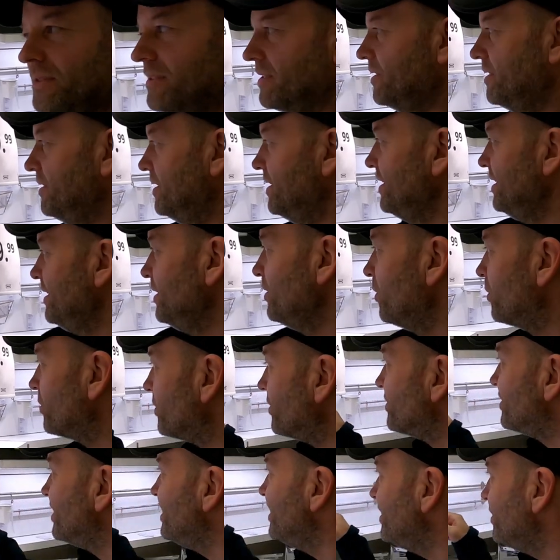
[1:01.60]
es die
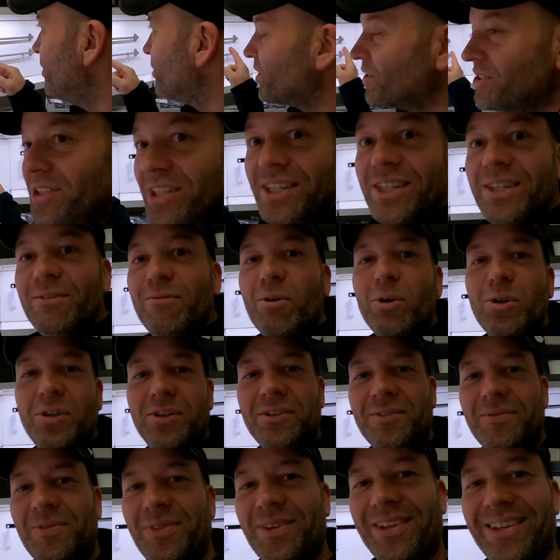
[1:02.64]
oder die oder die wird.
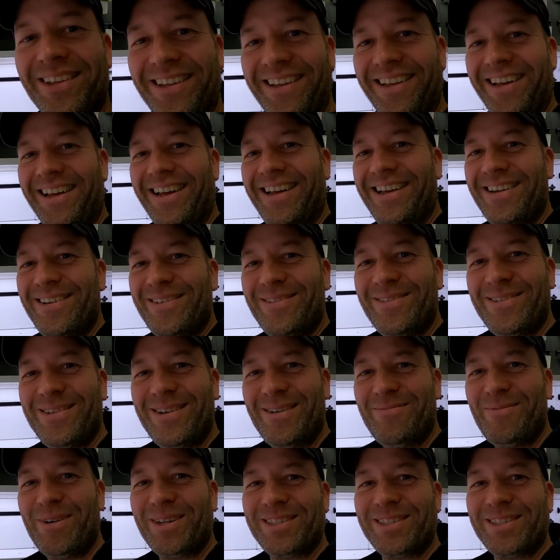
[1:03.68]
Na,